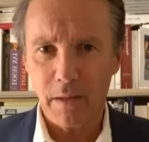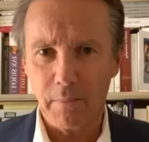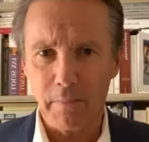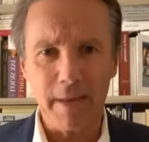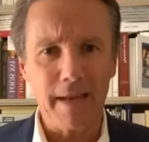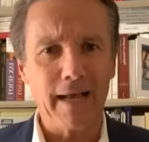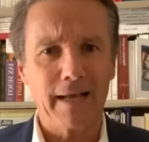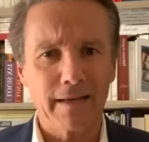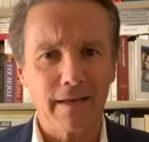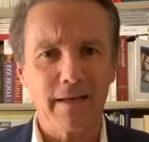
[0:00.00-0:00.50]

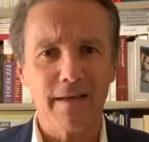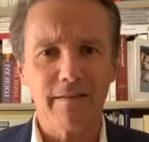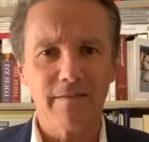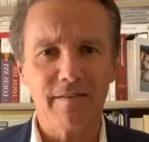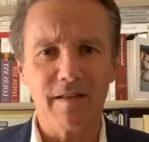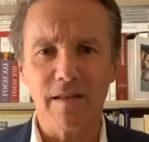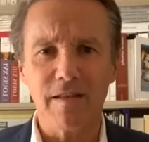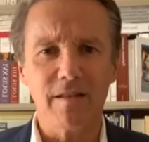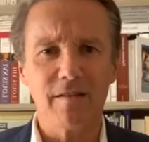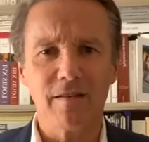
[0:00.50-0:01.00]
mais la crise
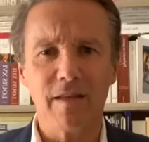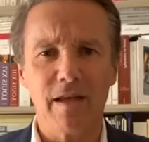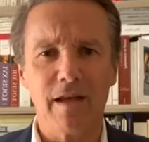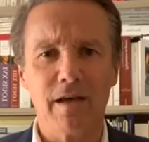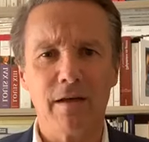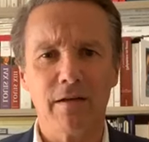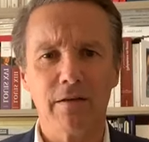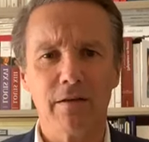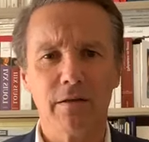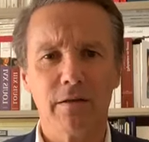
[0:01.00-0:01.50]

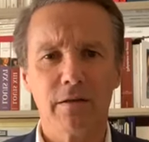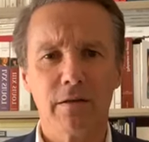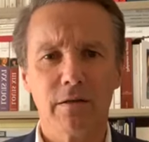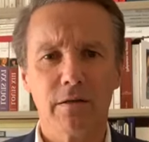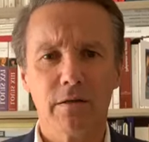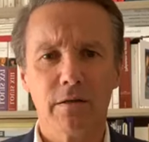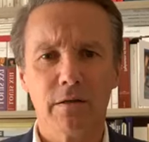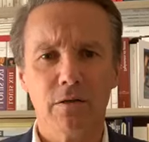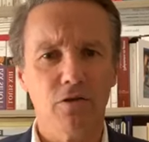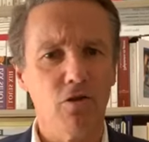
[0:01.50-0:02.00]
sanitaire
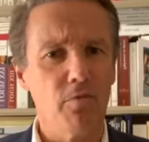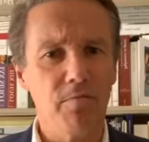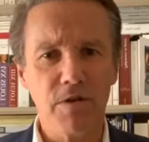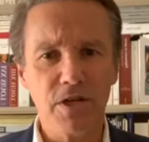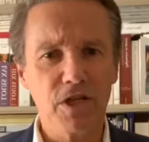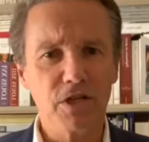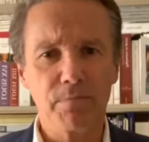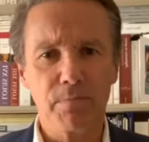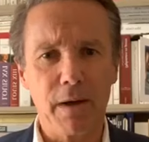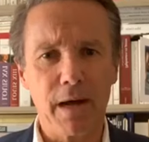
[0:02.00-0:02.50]
n'oblige